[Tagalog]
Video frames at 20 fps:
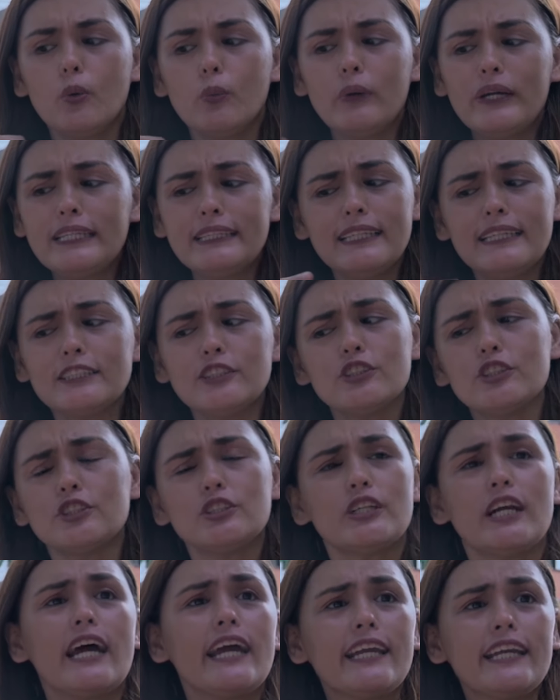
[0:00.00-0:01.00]
Why not you
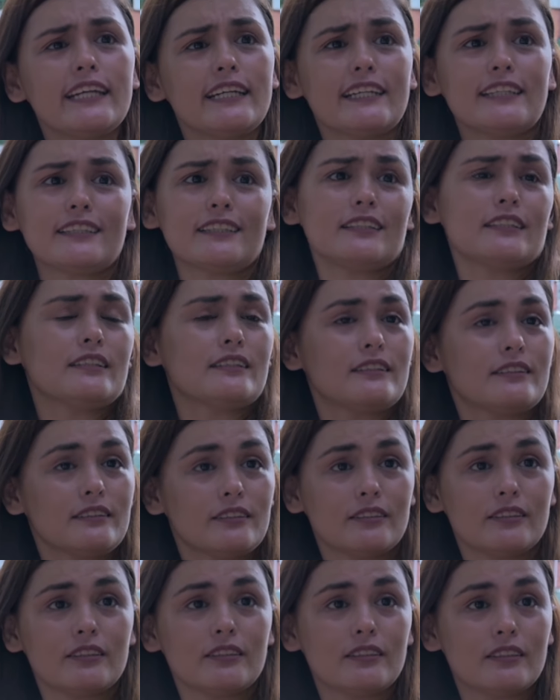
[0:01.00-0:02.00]
try it?
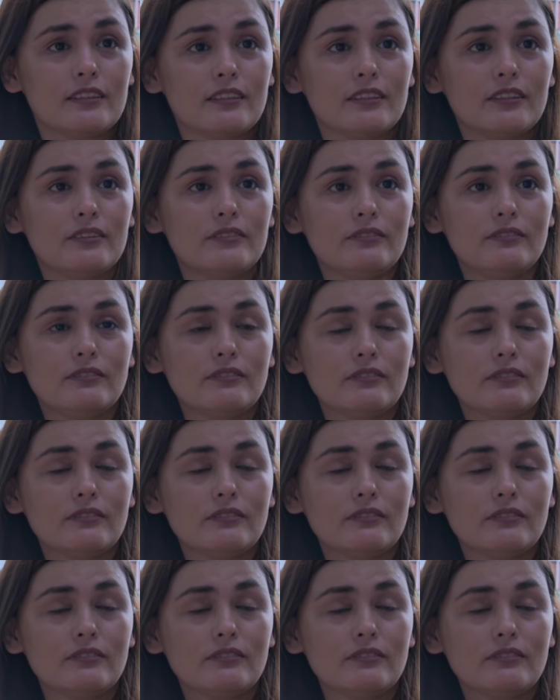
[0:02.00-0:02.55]
What?